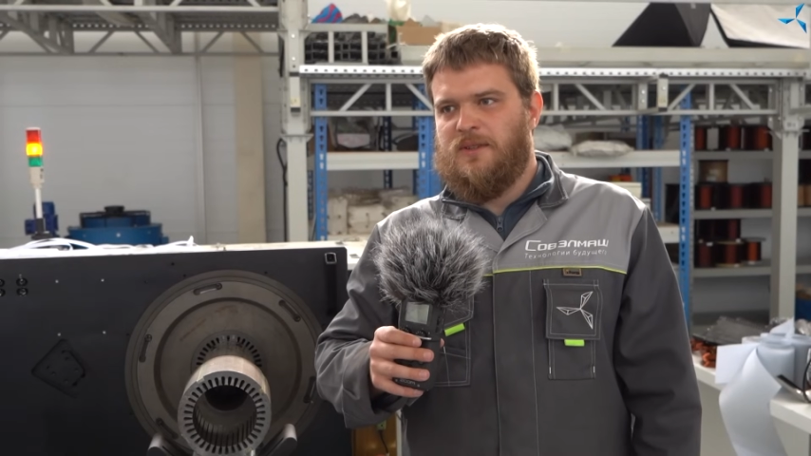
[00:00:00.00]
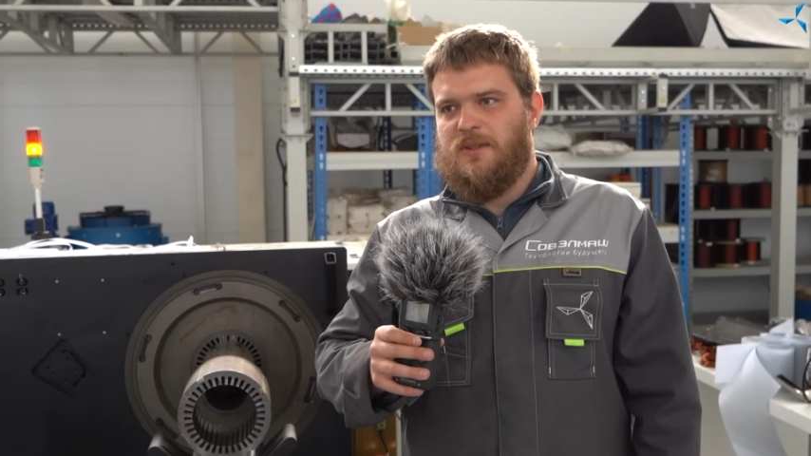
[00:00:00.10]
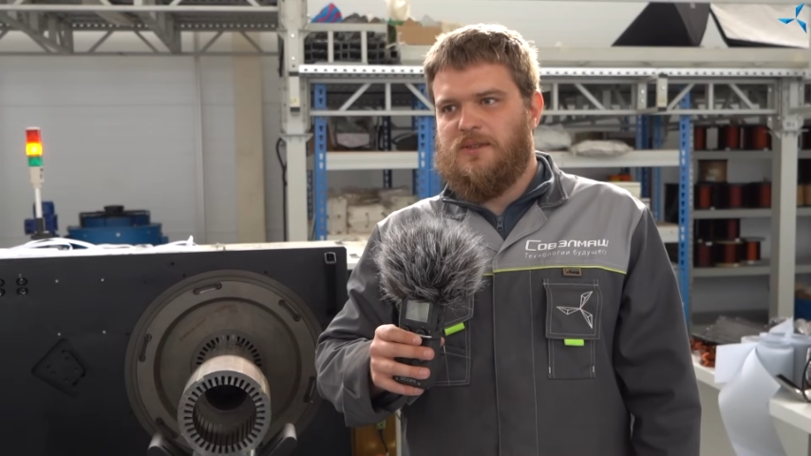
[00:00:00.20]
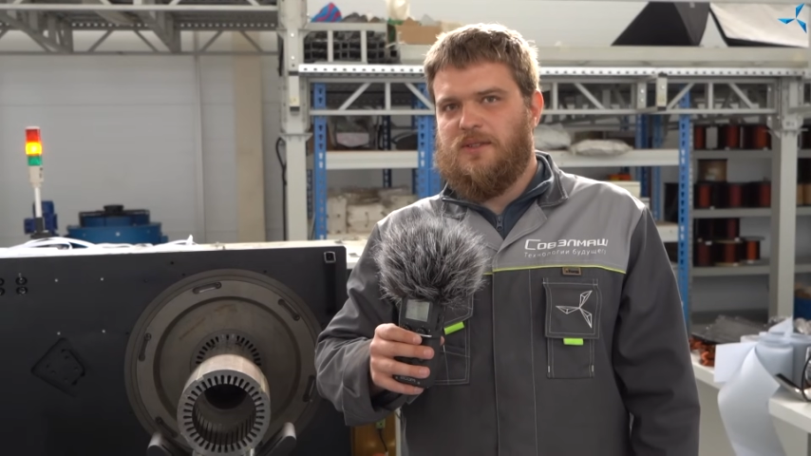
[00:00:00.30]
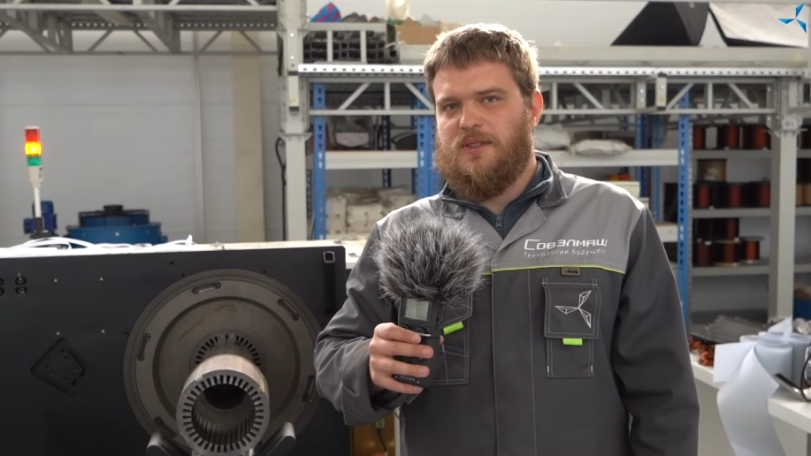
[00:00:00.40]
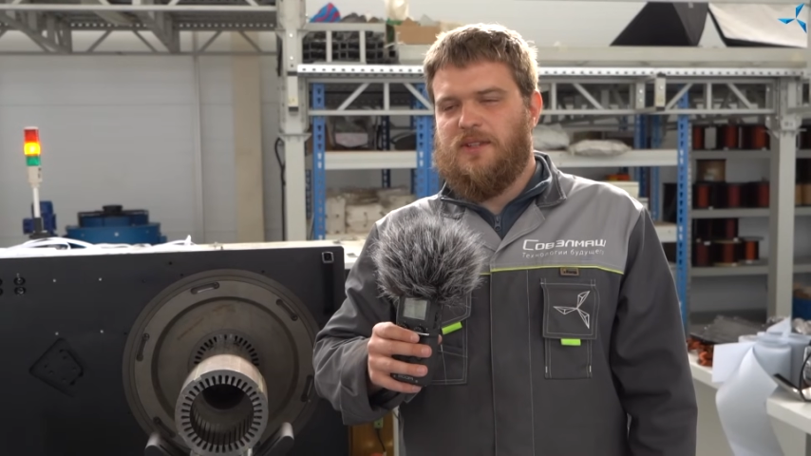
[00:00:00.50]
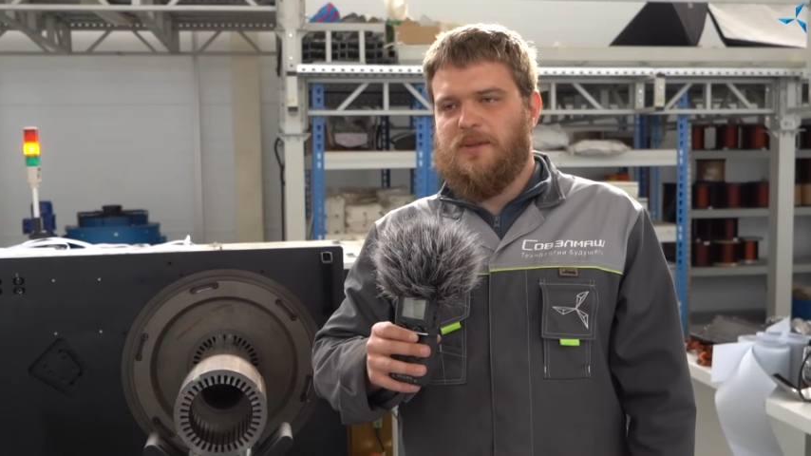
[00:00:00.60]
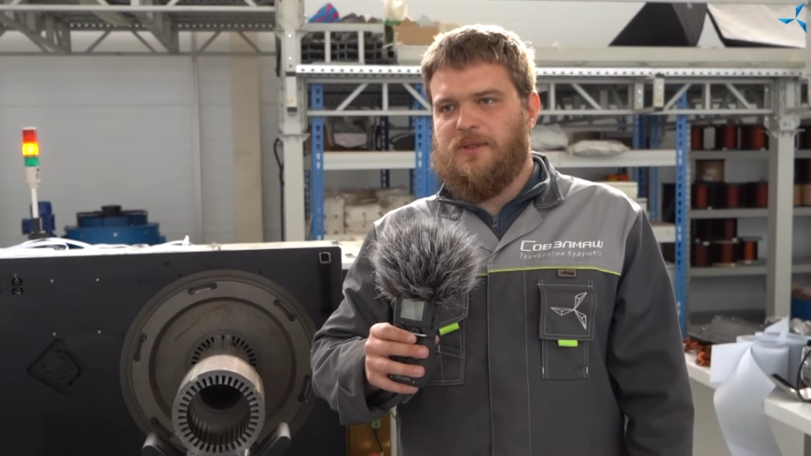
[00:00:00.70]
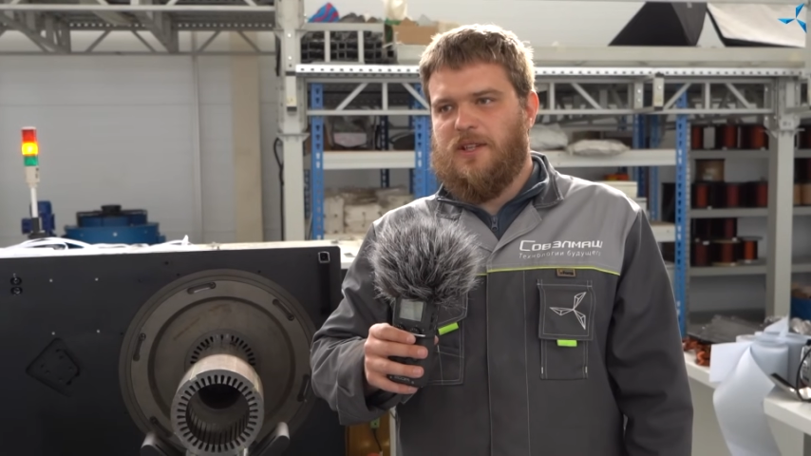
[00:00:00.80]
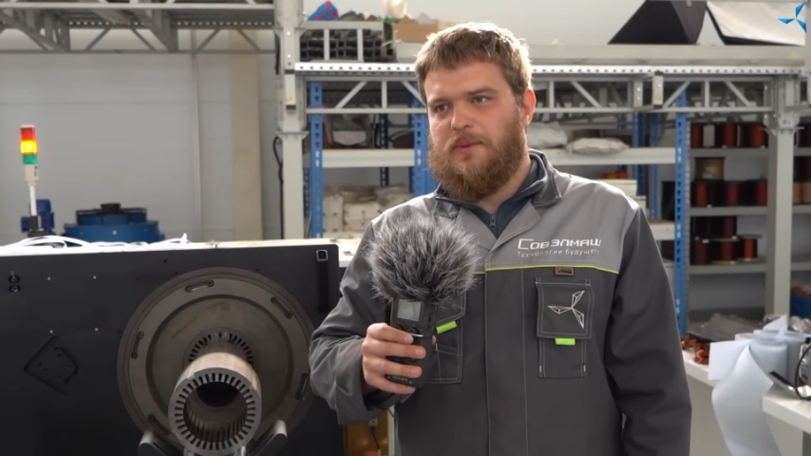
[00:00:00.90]
Вот. На
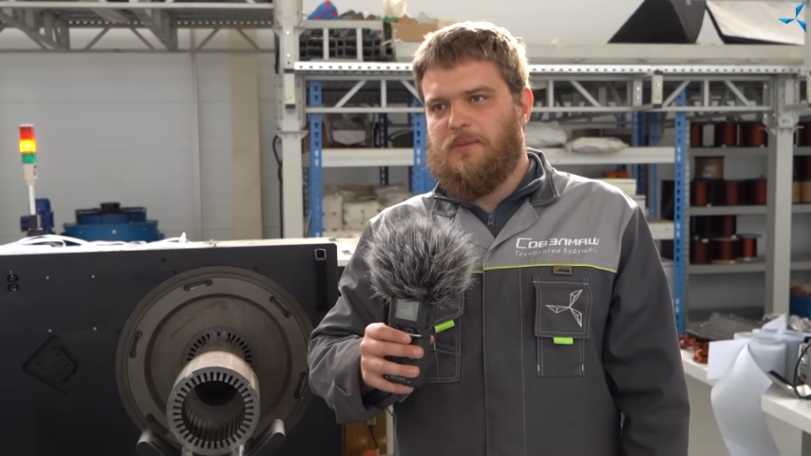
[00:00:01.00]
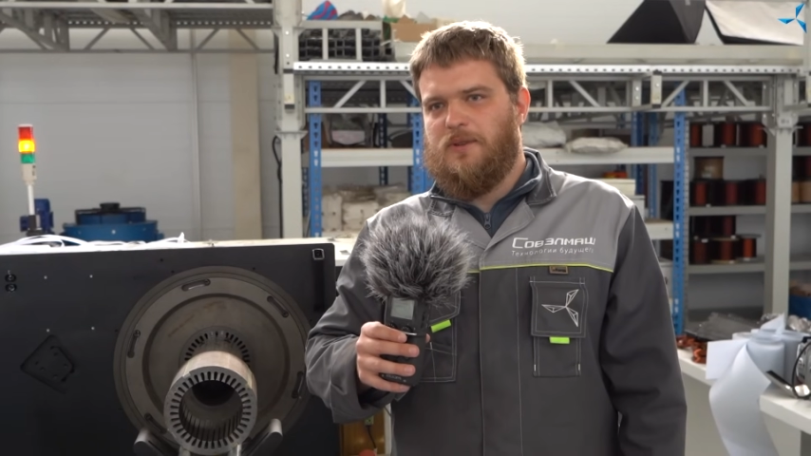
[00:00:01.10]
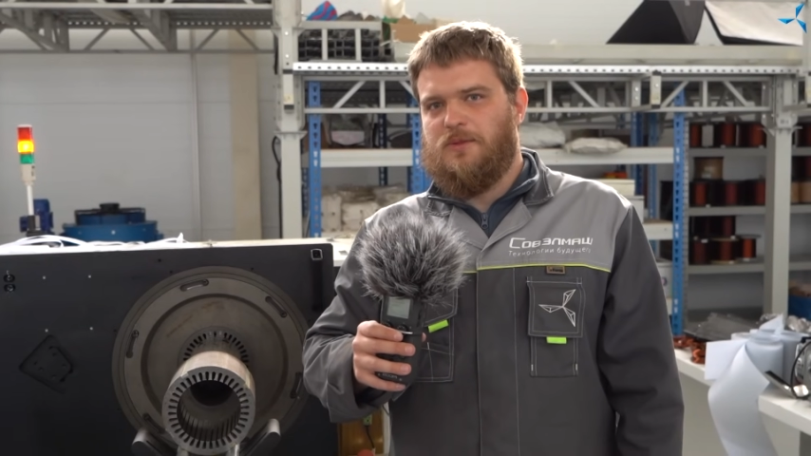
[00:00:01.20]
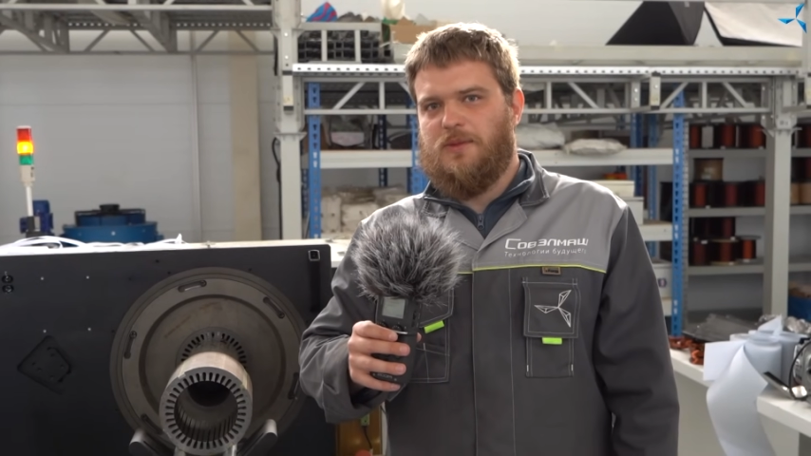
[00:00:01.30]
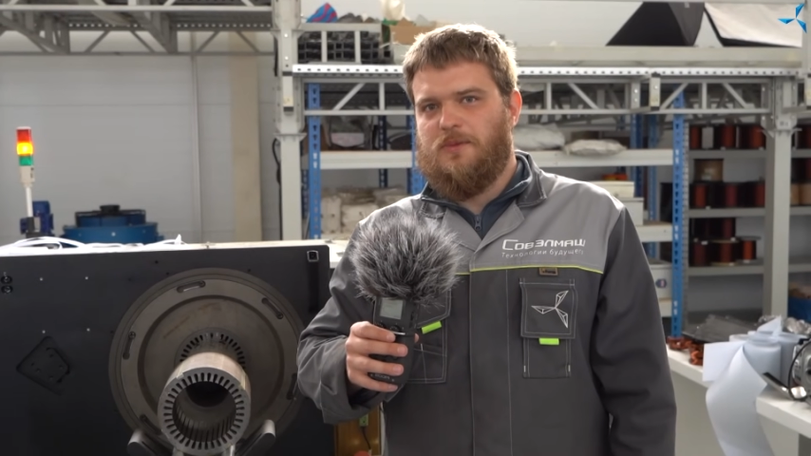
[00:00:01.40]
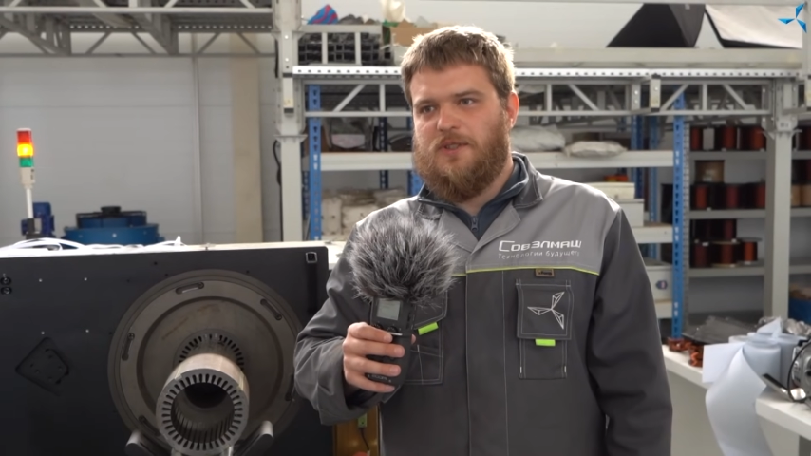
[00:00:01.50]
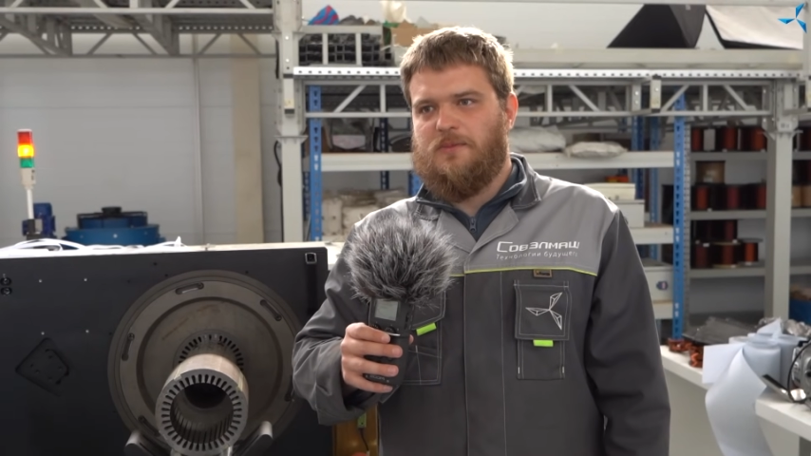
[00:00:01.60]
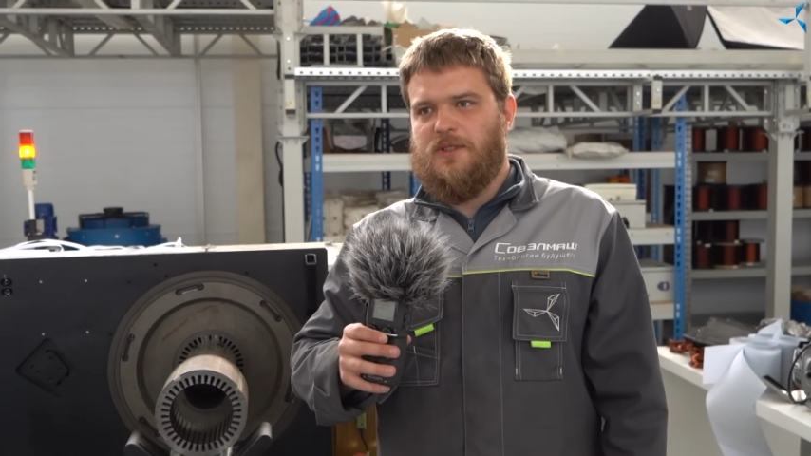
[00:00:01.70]
данном этапе мы уже можем